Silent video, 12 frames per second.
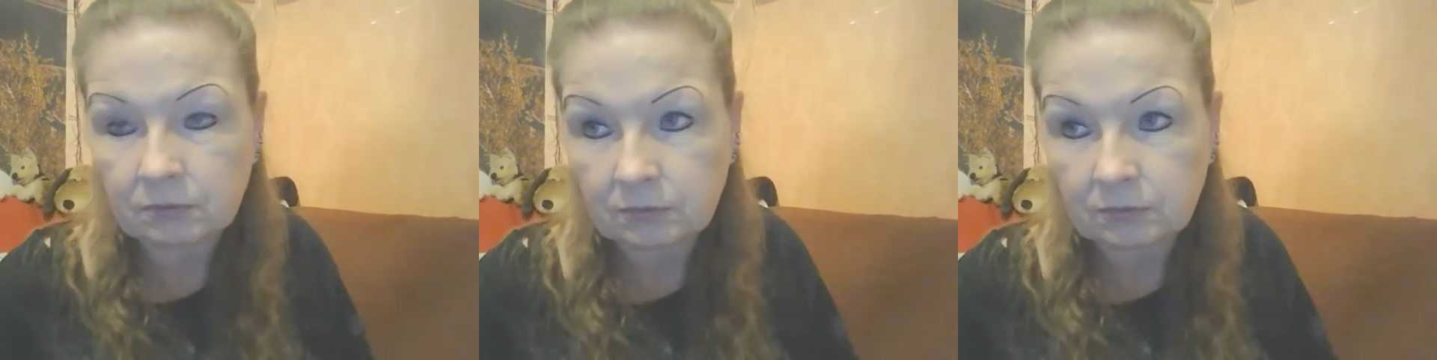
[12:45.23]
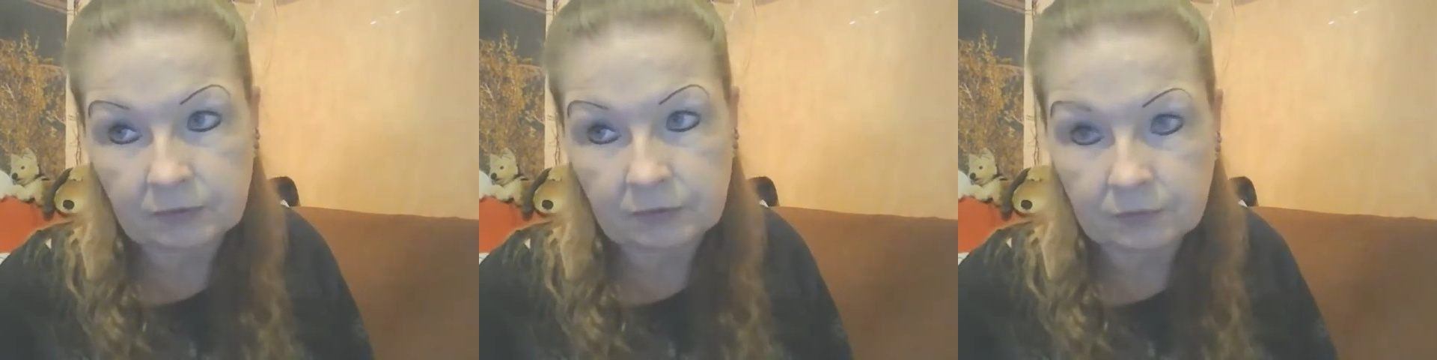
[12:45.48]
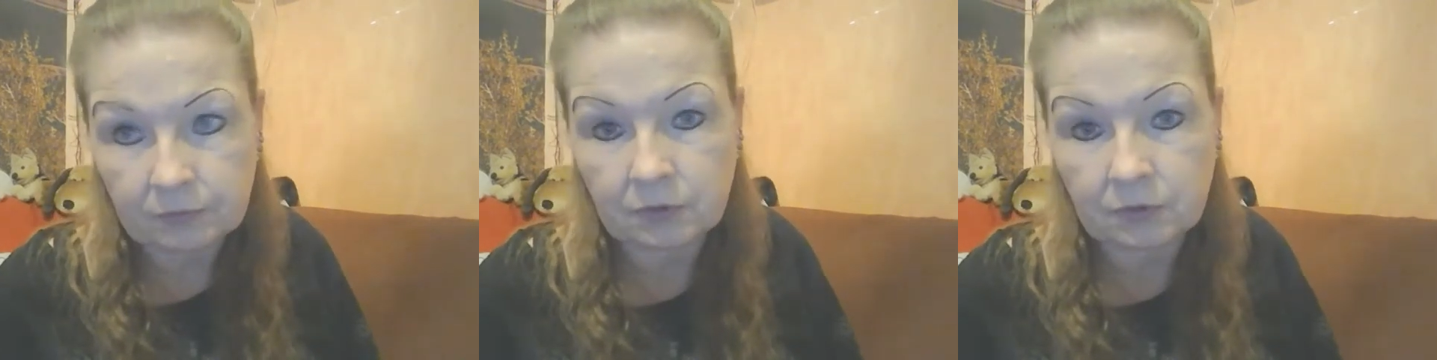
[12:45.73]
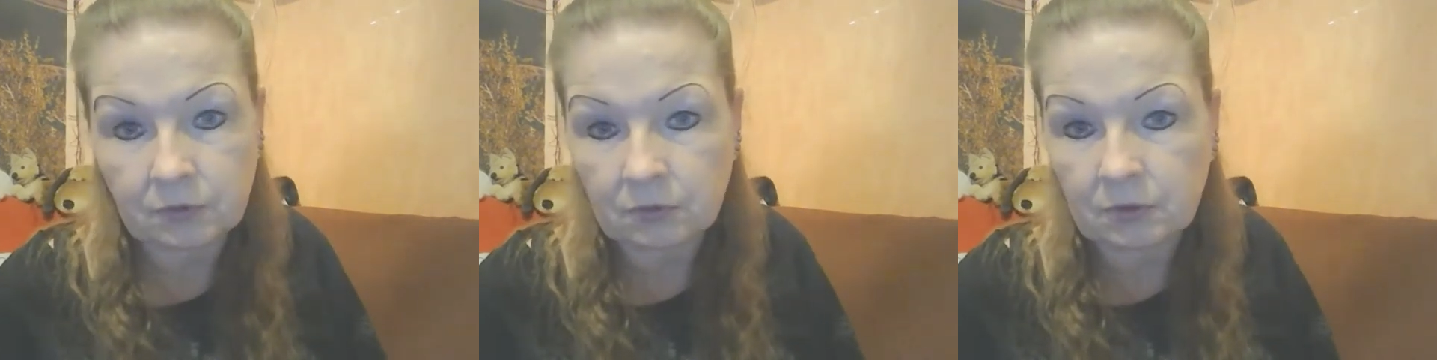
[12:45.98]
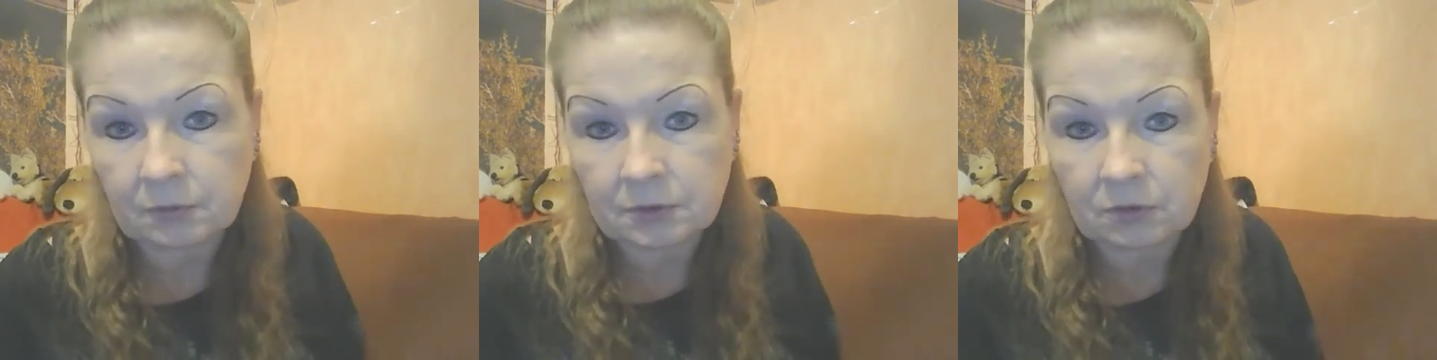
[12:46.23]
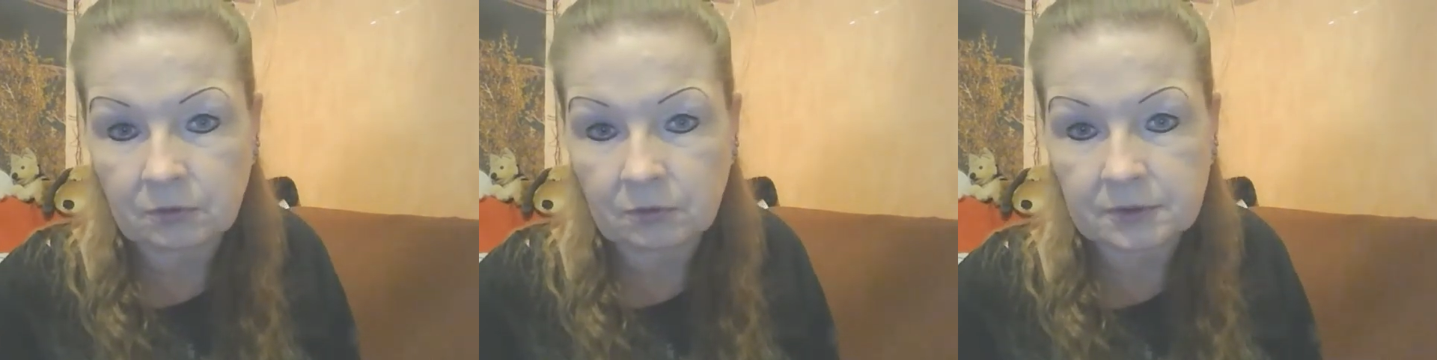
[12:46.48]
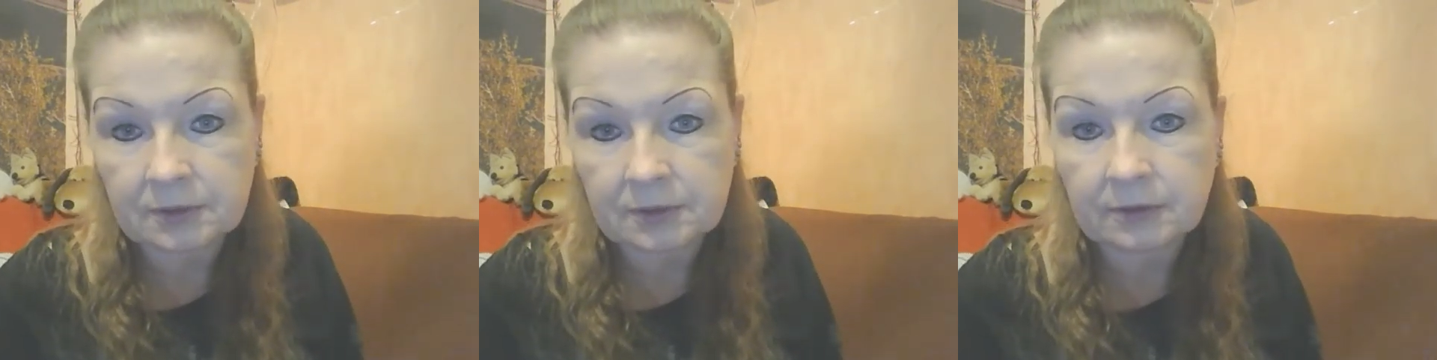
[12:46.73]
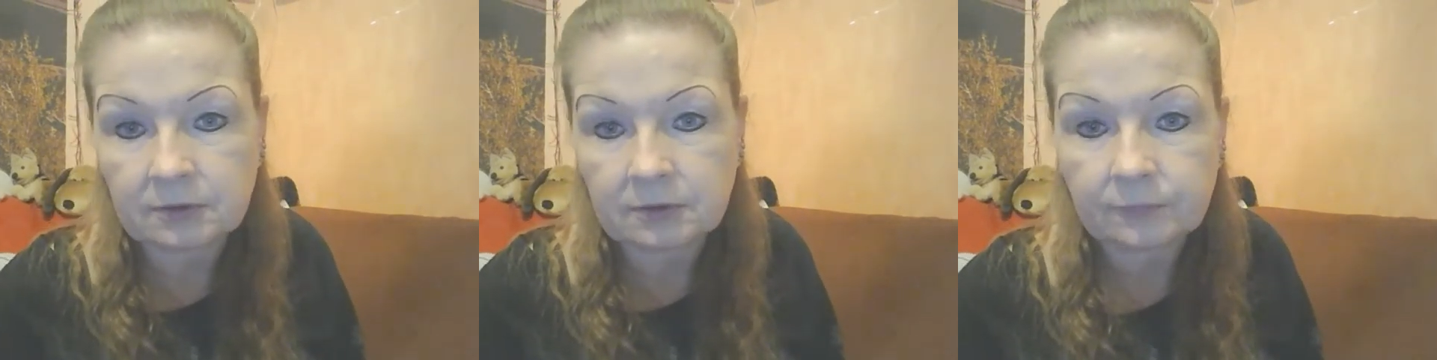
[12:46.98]
ne, 5 Euro, glaube ich, noch
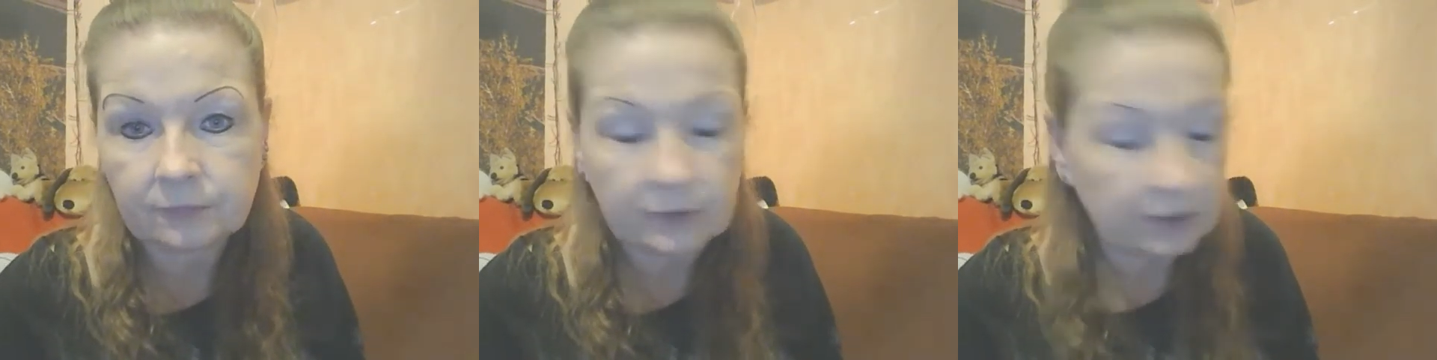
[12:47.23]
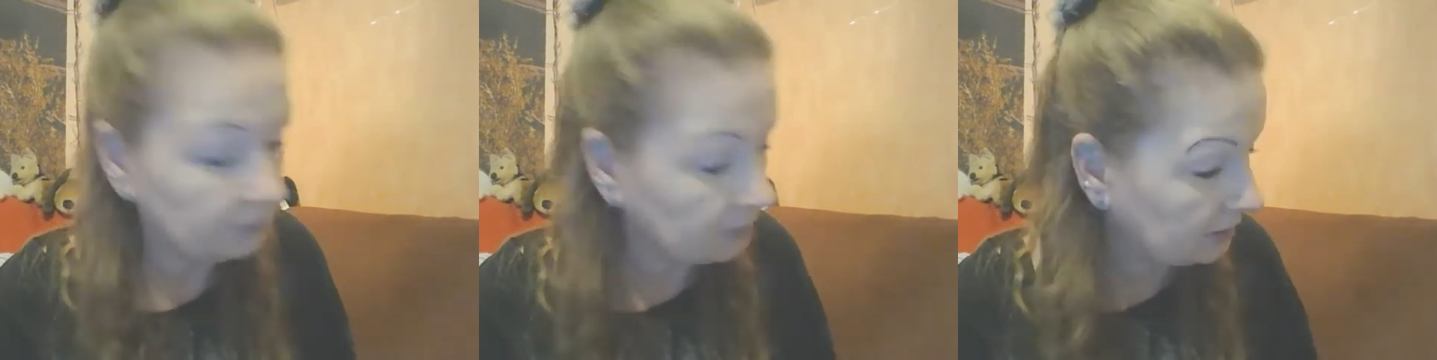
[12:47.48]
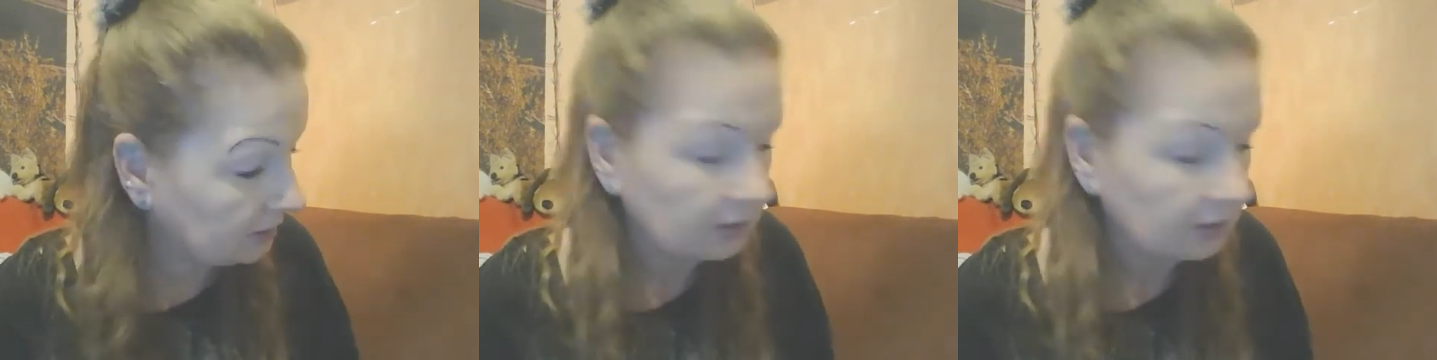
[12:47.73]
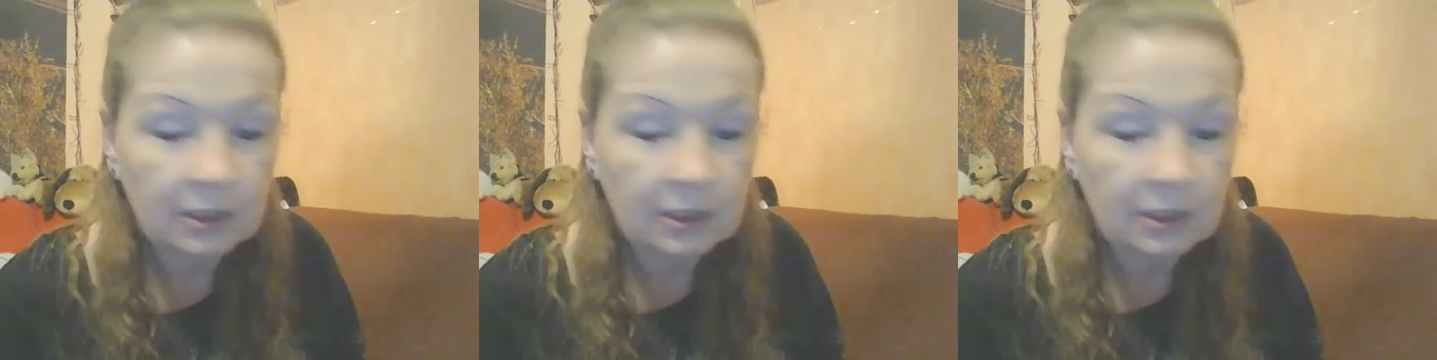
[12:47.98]
bezahlt. Weil nämlich die